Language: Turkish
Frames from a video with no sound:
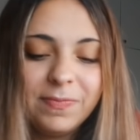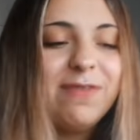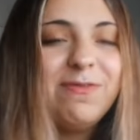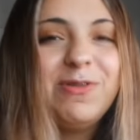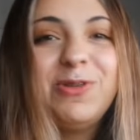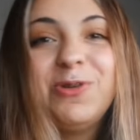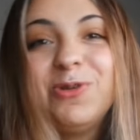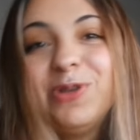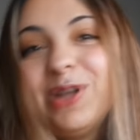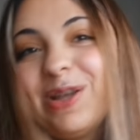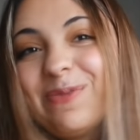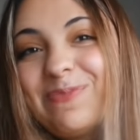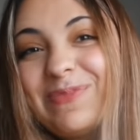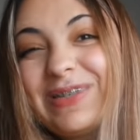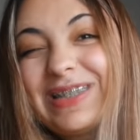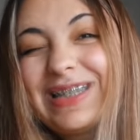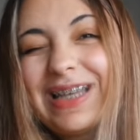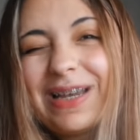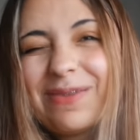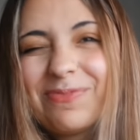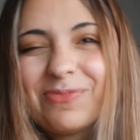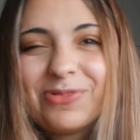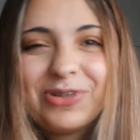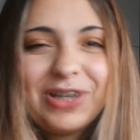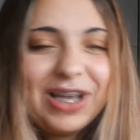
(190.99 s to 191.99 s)
Kendi videolarımı
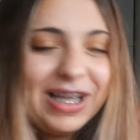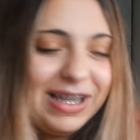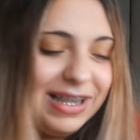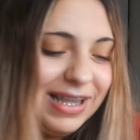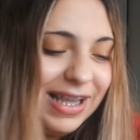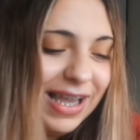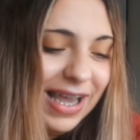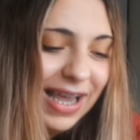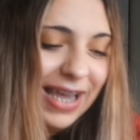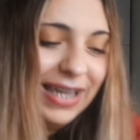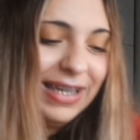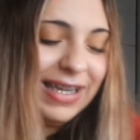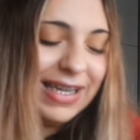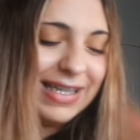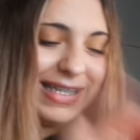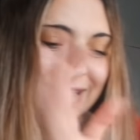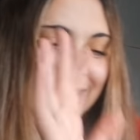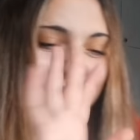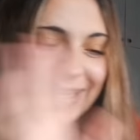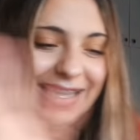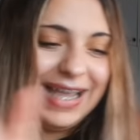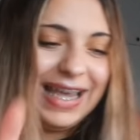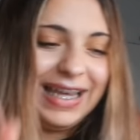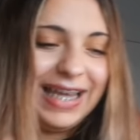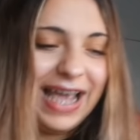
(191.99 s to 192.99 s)
izlerim buradan.
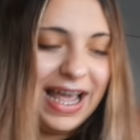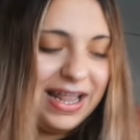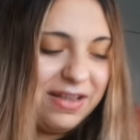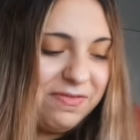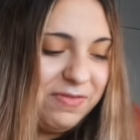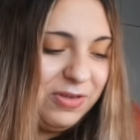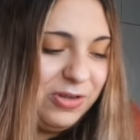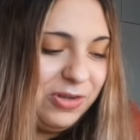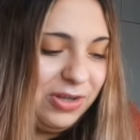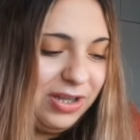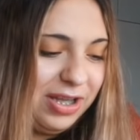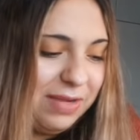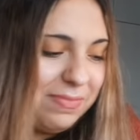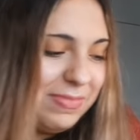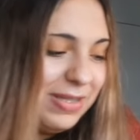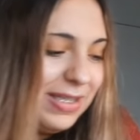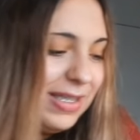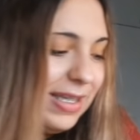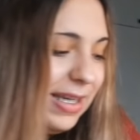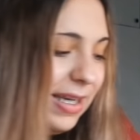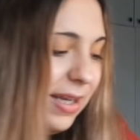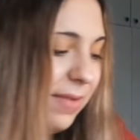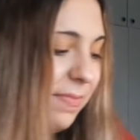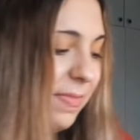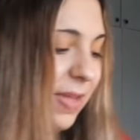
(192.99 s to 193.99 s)
Kesinlikle kendi videolarımı
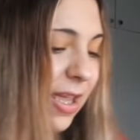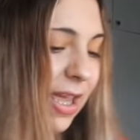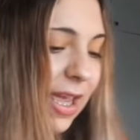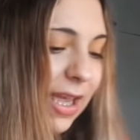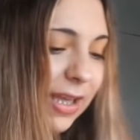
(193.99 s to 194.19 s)
izlerim.